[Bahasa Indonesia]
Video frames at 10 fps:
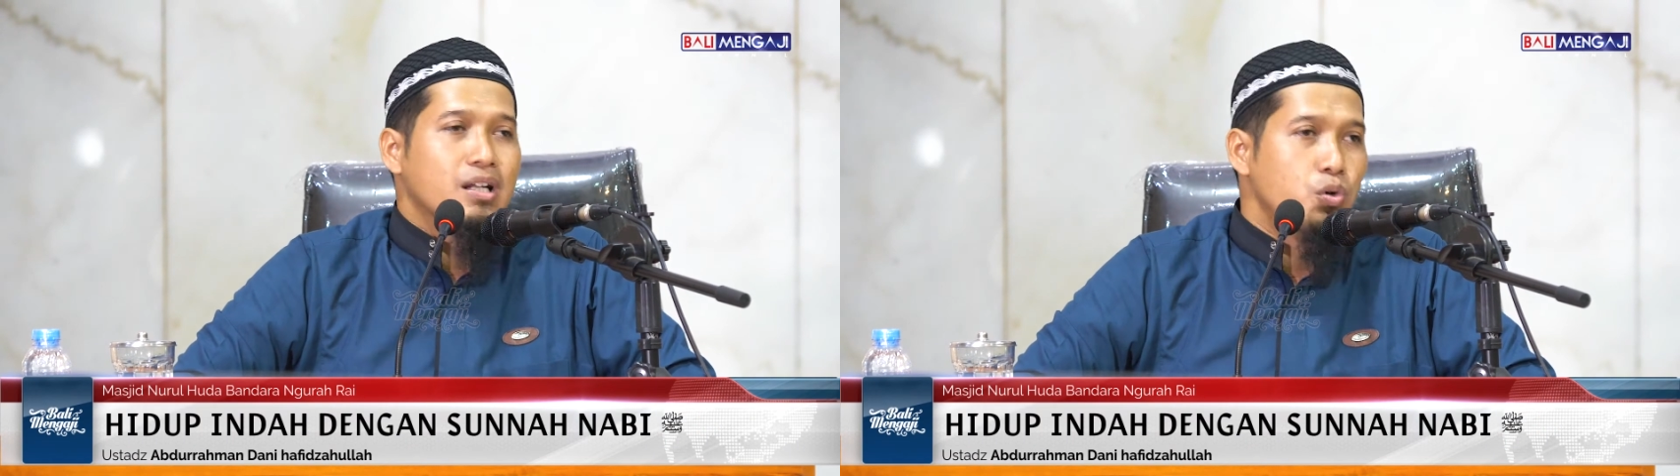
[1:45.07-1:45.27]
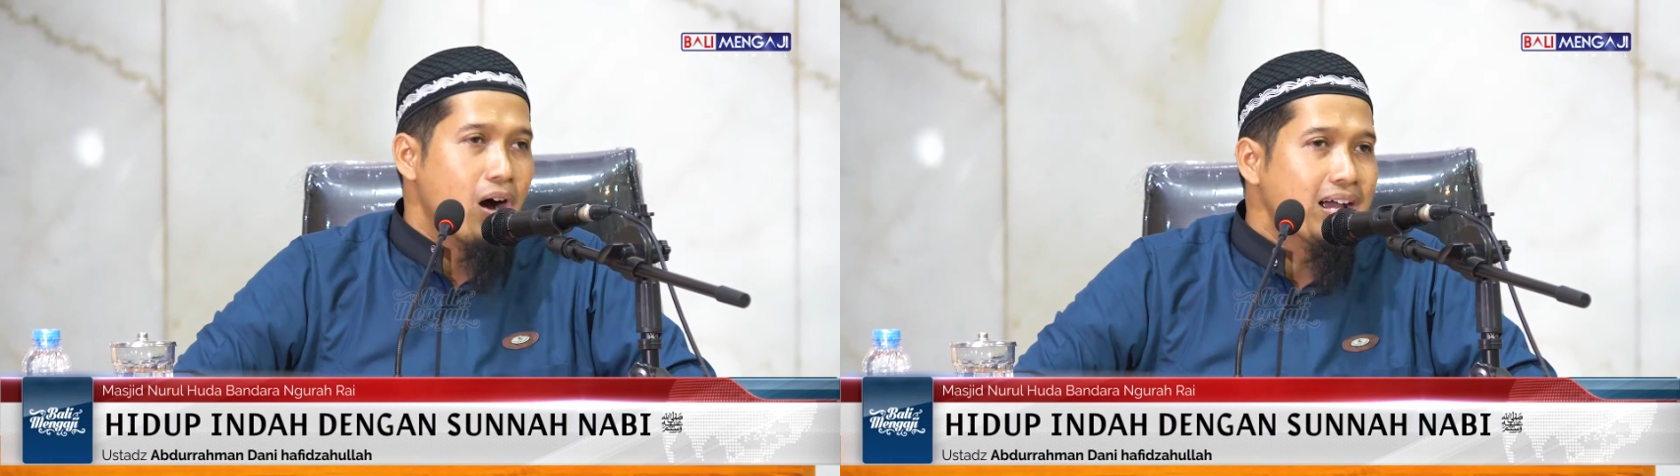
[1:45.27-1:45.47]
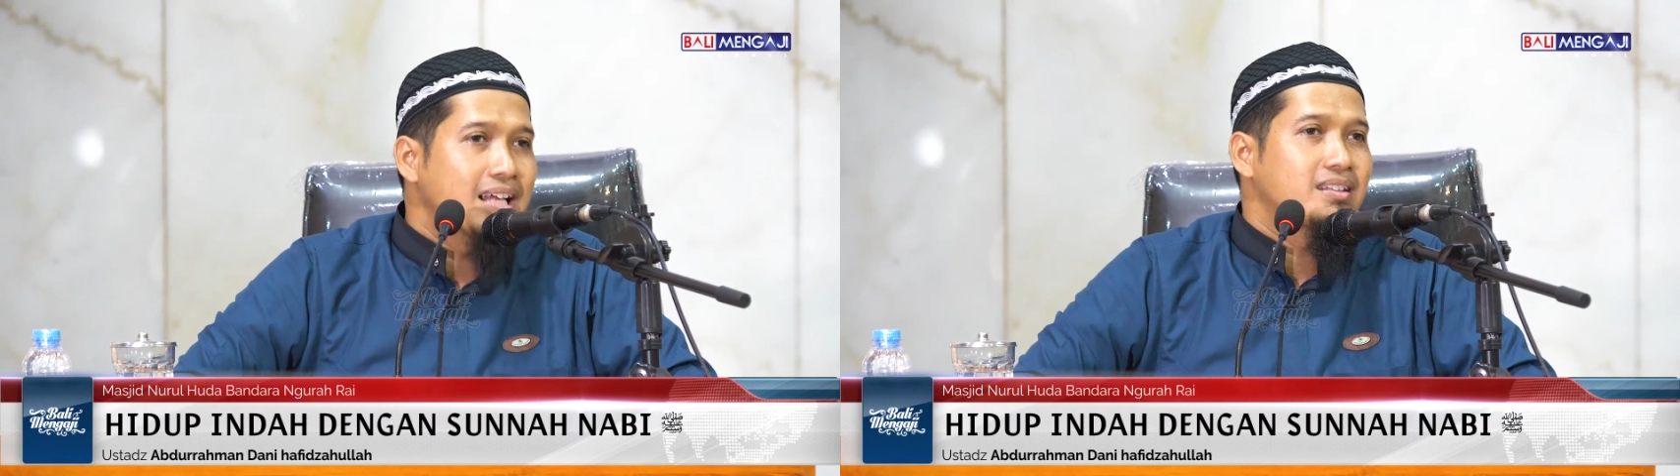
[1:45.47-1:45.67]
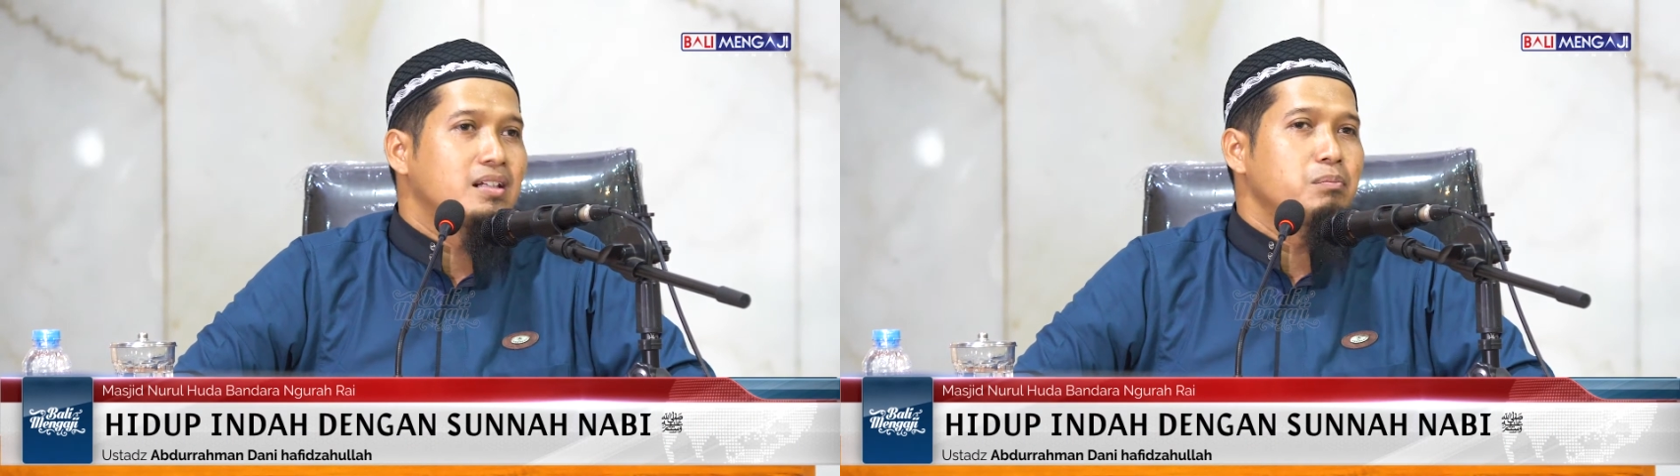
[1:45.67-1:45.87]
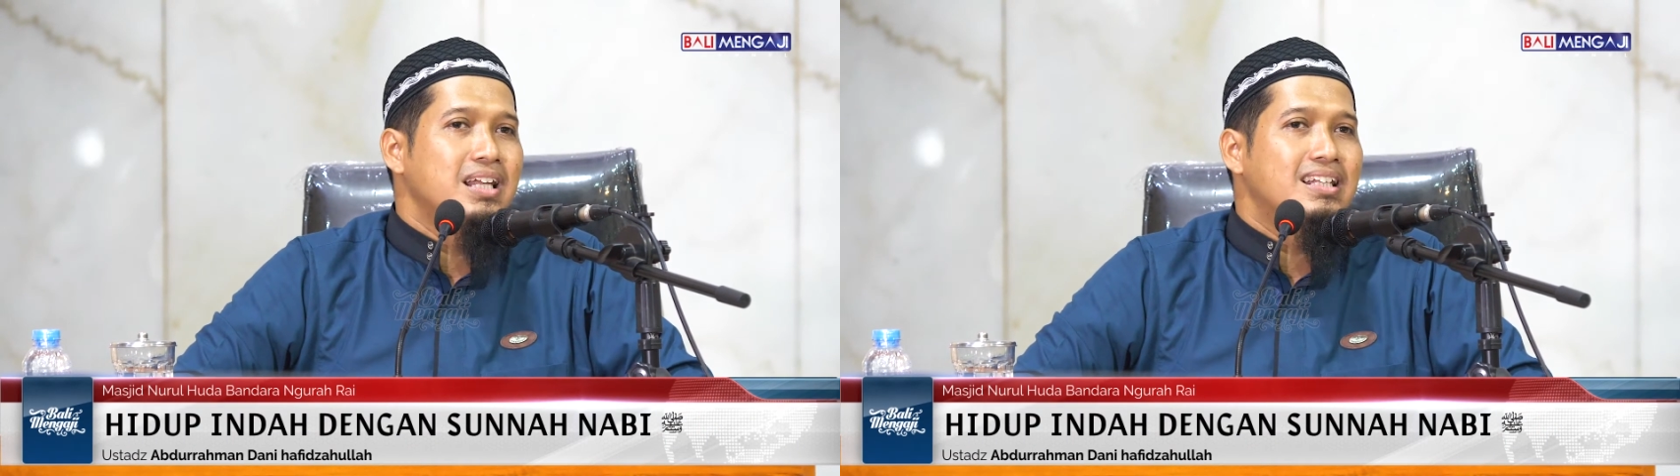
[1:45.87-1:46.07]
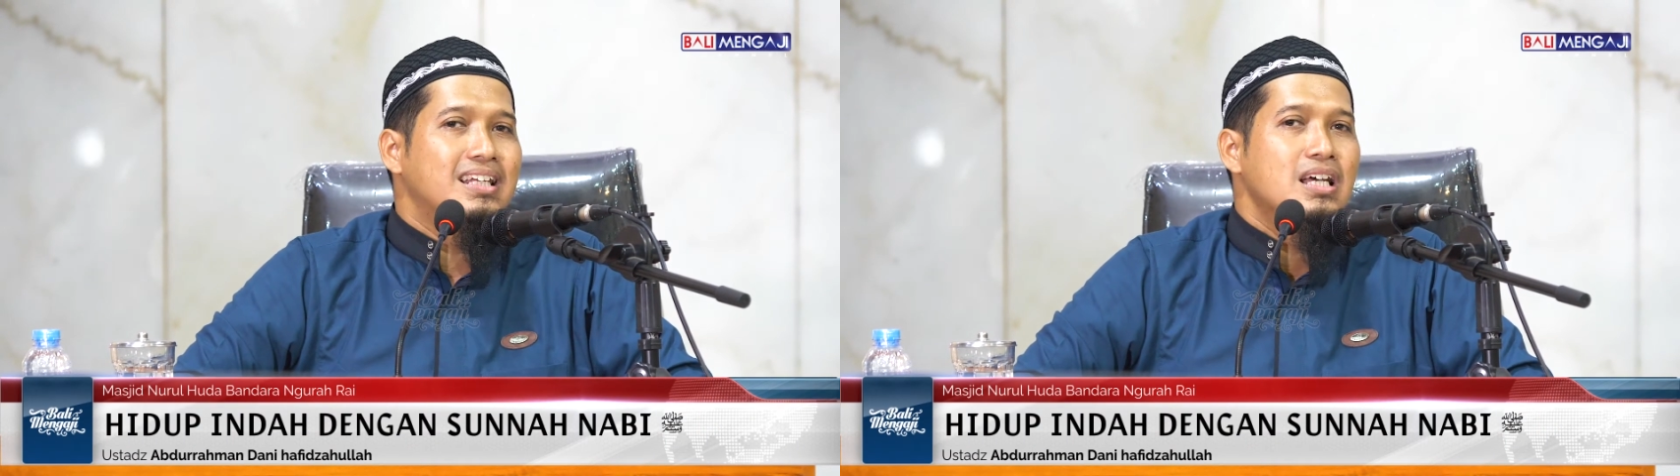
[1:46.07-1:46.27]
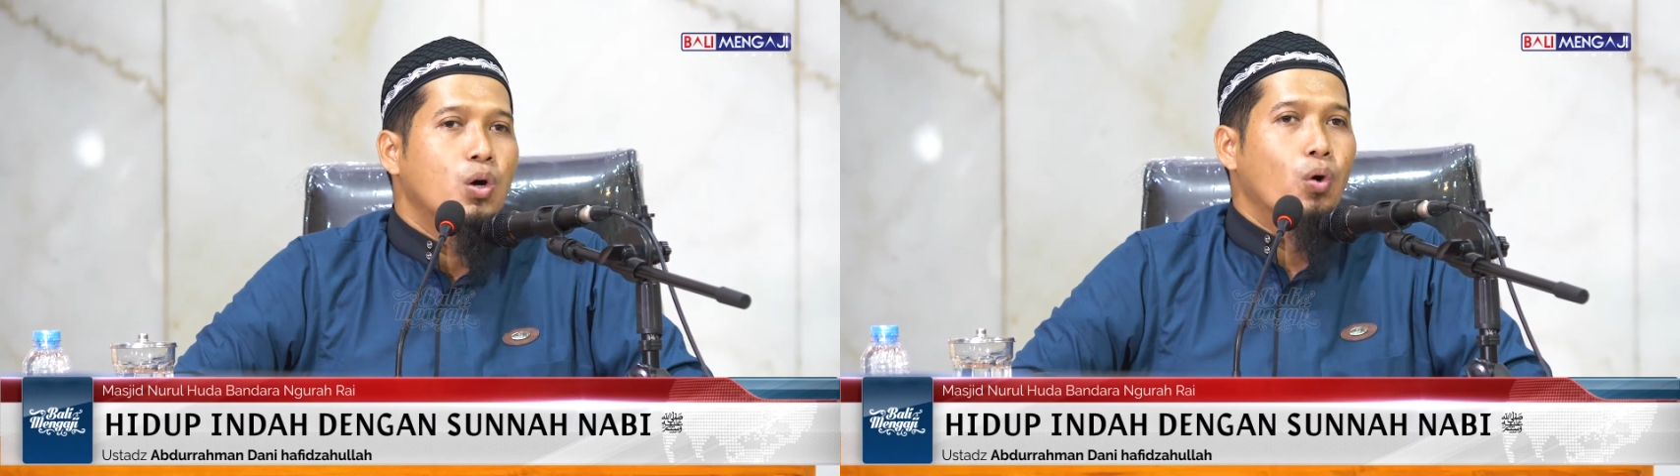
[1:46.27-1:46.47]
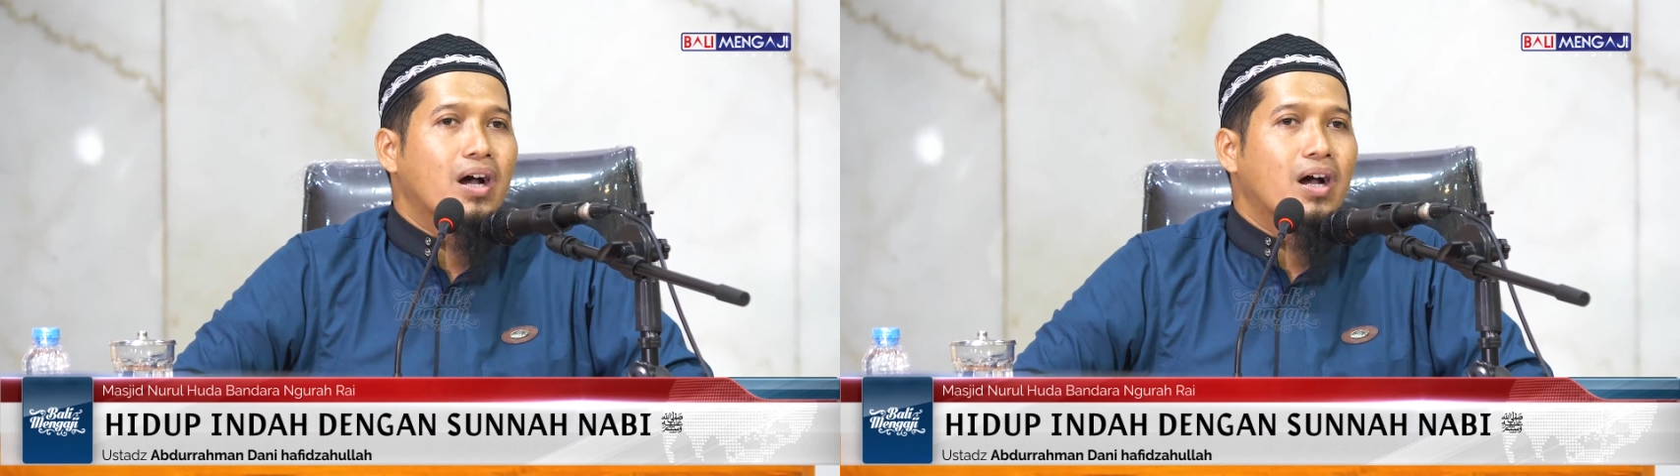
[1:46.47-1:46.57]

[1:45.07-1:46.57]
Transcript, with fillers: riwayat Tirmidzi,